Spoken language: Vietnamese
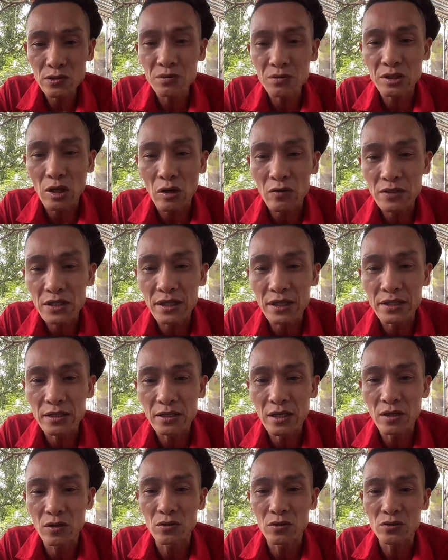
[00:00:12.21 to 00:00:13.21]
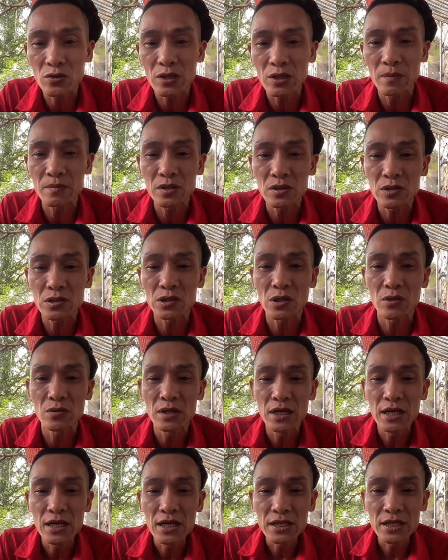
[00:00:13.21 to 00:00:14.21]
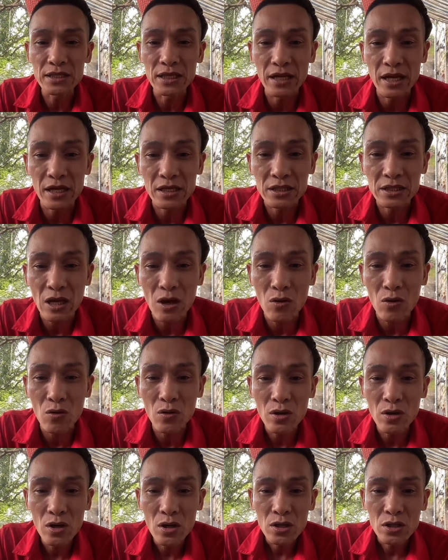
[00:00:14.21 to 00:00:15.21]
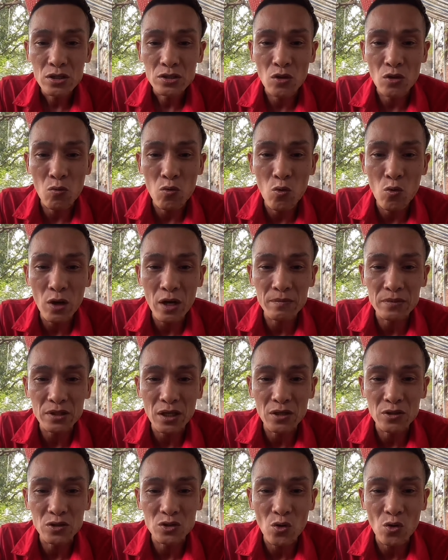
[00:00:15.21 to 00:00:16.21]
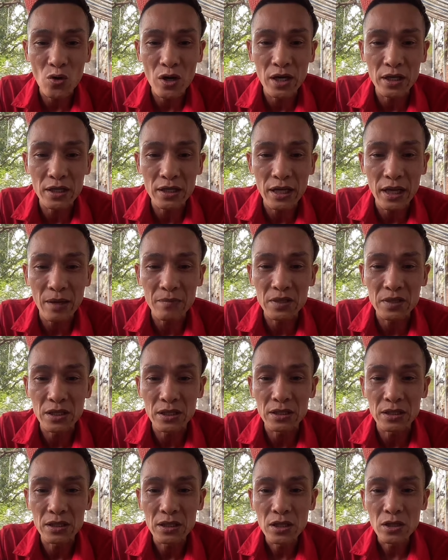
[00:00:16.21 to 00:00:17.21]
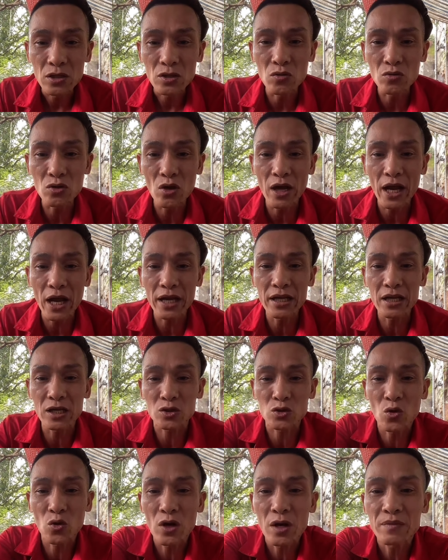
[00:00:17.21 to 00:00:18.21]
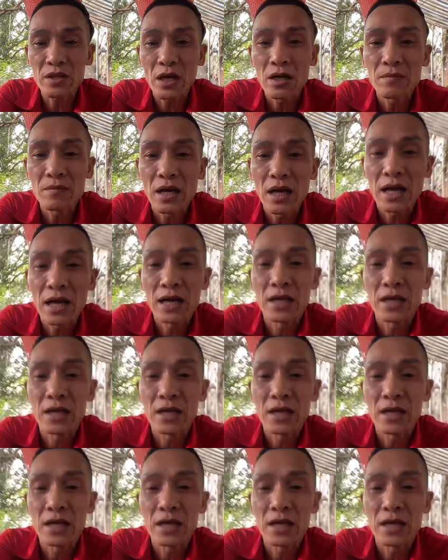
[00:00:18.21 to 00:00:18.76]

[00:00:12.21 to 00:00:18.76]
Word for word: chúc cháu và gia đình những điều tốt đẹp nhất xấu nhìn này sau giống khu 5 tầng chỗ gần em nhỉ đúng rồi anh à chỗ 5 tầng